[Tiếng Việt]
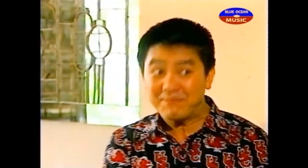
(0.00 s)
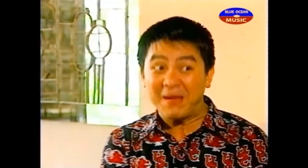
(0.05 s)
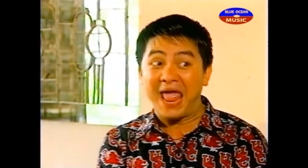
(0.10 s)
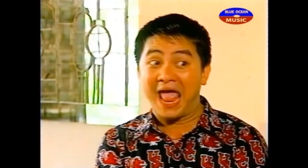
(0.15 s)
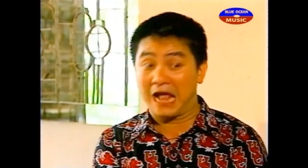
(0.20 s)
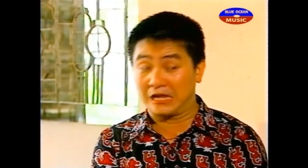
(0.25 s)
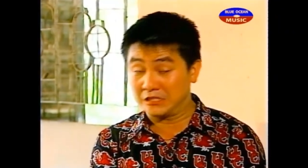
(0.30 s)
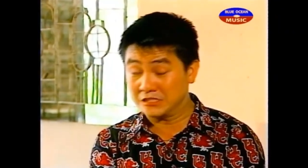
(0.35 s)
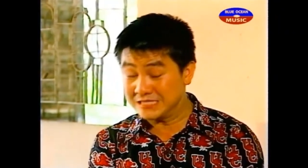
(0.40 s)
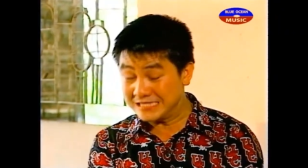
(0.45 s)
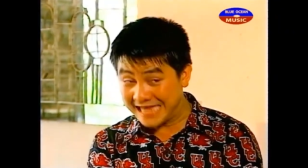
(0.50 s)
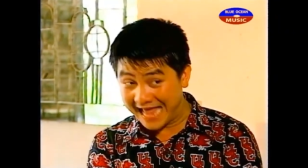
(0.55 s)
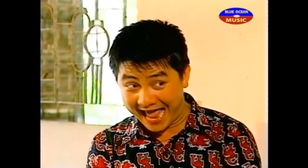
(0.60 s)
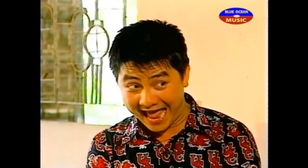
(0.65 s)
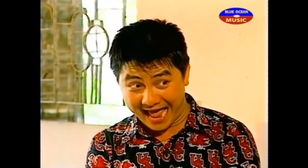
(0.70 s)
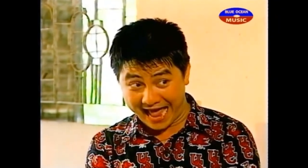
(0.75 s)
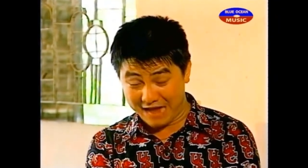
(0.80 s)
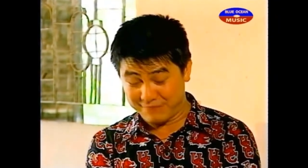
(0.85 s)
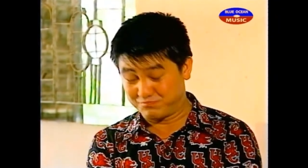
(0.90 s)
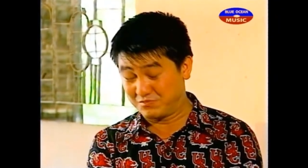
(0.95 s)
bè đến
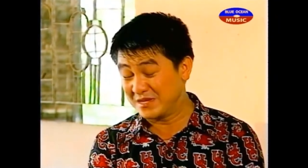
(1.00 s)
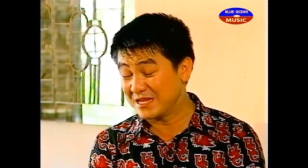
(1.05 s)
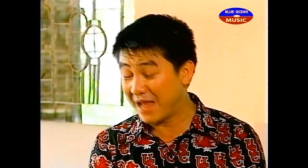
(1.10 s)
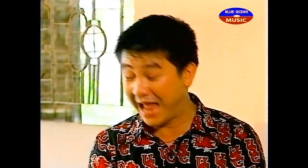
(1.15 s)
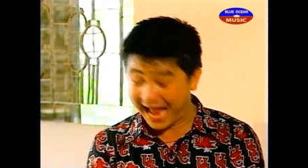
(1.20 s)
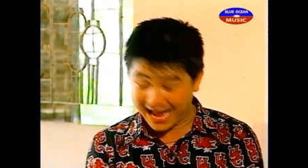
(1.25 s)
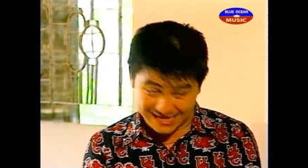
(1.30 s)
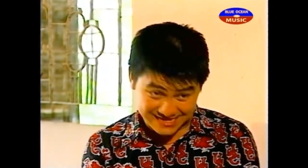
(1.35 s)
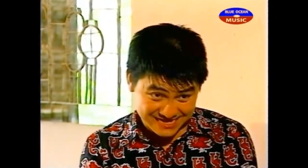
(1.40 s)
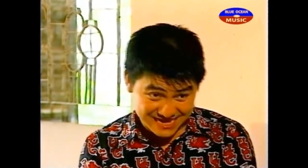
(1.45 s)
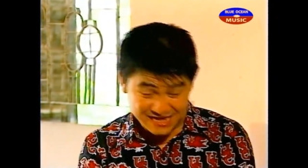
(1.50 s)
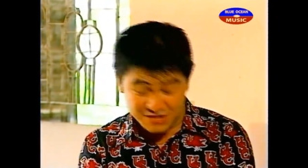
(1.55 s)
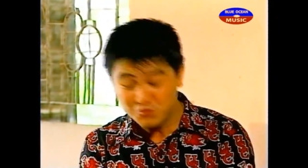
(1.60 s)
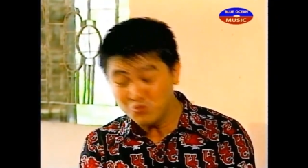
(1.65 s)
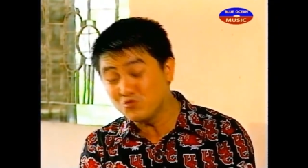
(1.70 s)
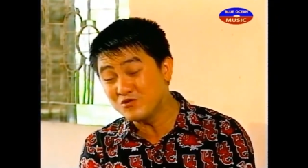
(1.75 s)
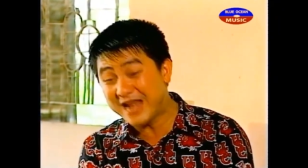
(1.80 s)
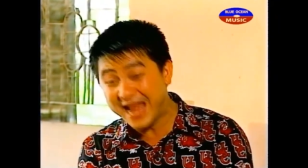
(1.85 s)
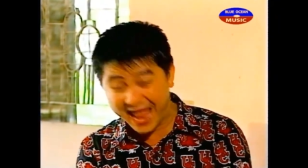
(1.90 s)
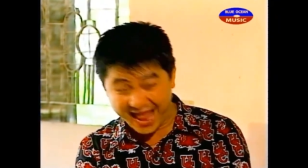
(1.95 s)
nhà tiếp đãi
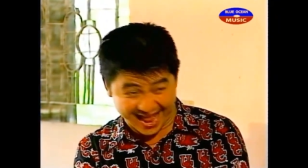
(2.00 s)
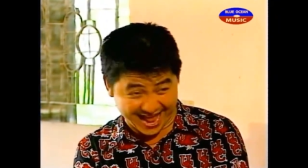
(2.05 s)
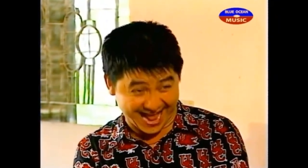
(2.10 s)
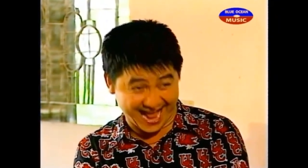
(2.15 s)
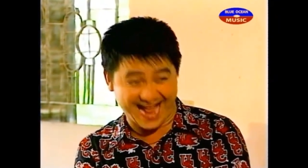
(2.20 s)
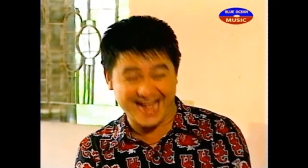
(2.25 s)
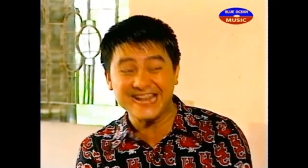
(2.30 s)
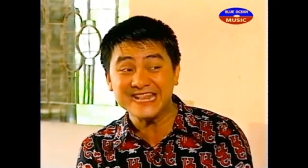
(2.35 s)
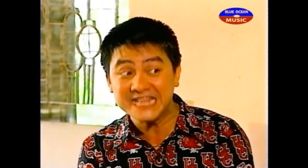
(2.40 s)
vui vẻ